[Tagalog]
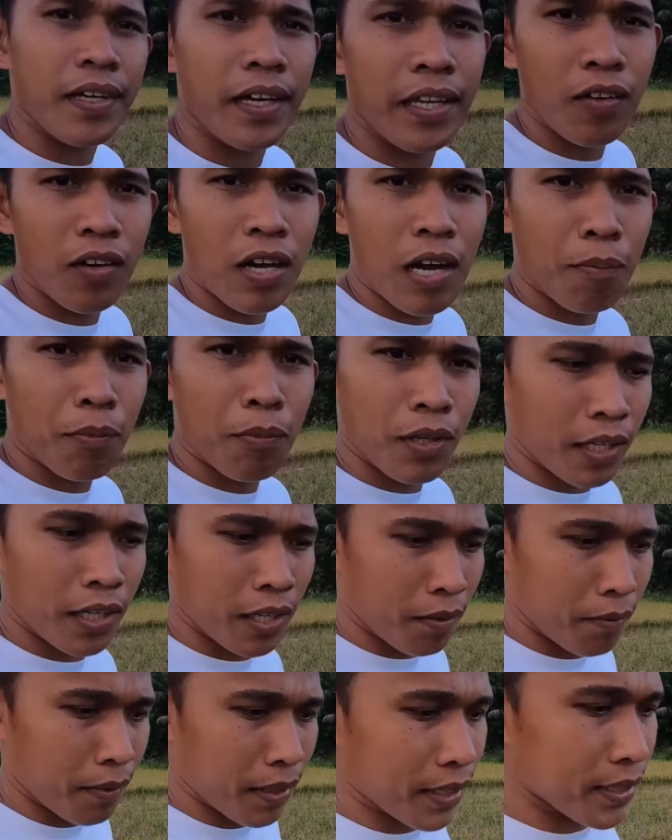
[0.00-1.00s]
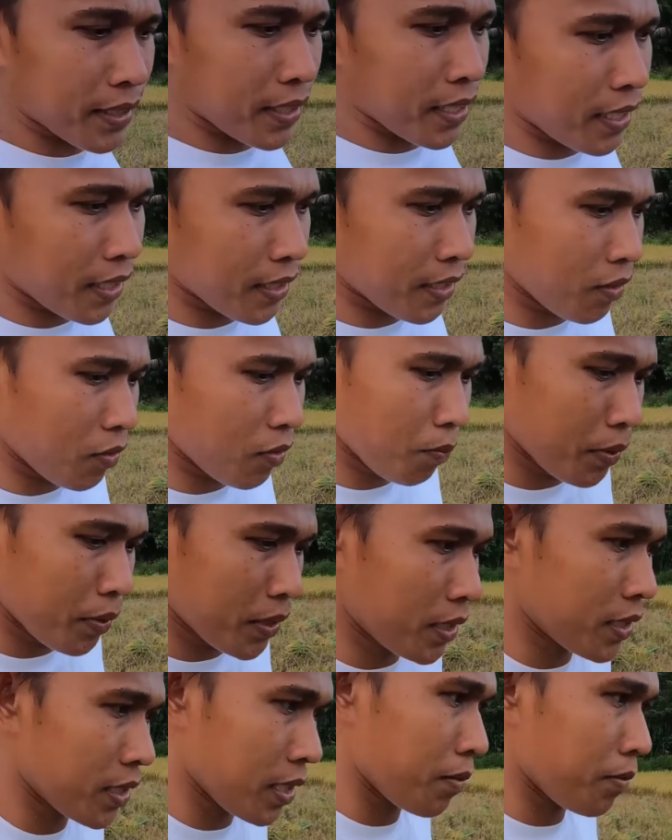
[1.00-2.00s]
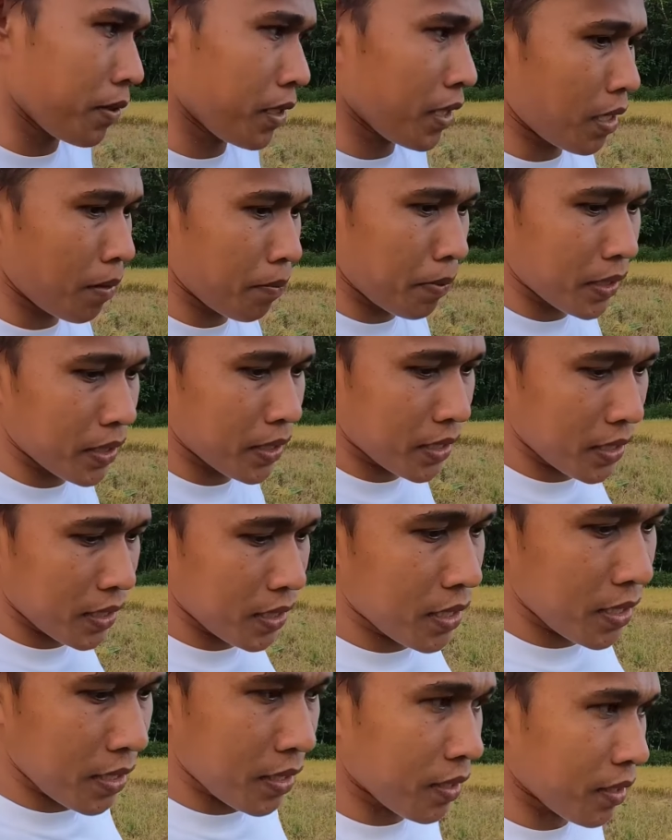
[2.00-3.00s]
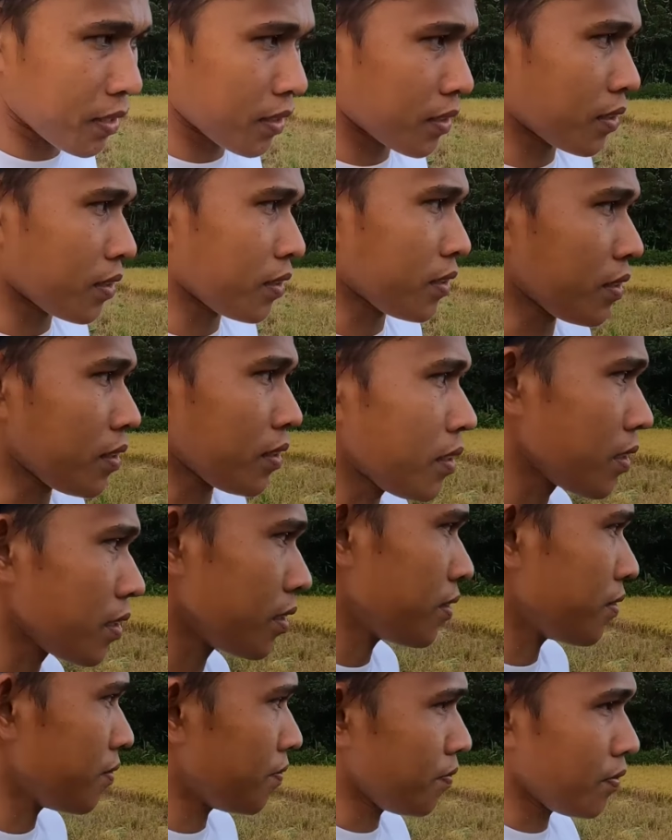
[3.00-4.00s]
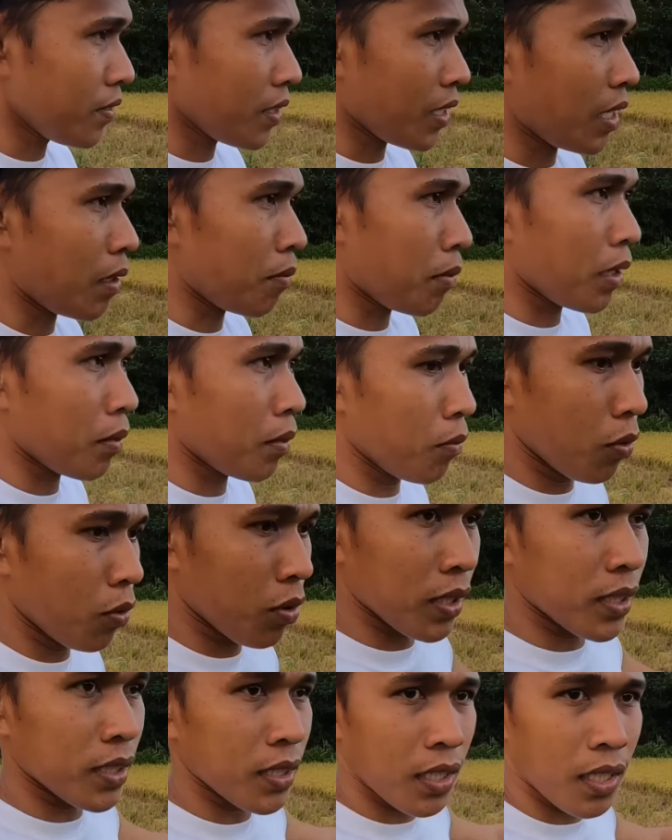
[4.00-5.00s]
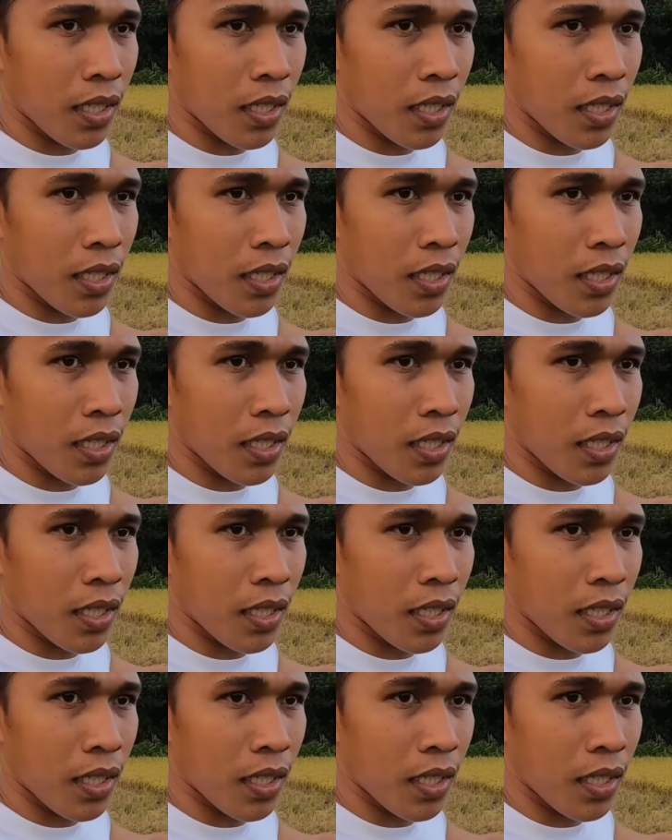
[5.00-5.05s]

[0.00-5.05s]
ngayong hapon na yan mga kasi nag nagumpisa sila magapas ah baka bukas